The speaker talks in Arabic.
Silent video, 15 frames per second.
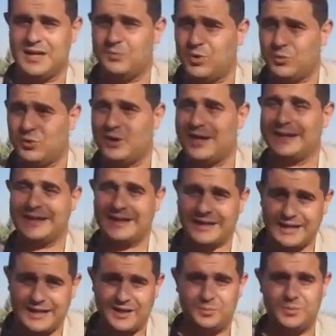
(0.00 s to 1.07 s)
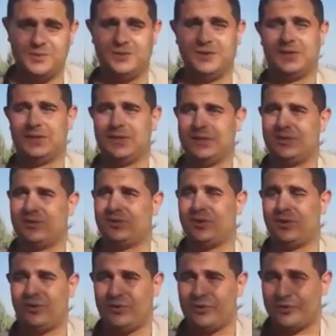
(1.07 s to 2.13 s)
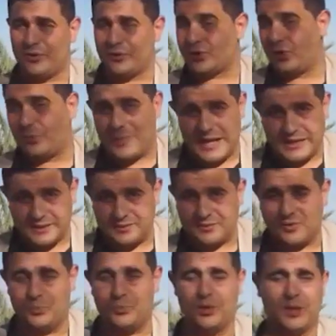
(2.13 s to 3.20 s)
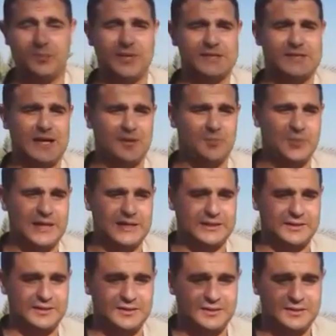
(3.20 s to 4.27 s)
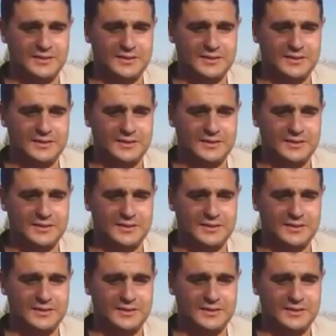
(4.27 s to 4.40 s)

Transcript: ان مومون اغريابل دون دون سو بارك اون بو ابلي سا ان بارك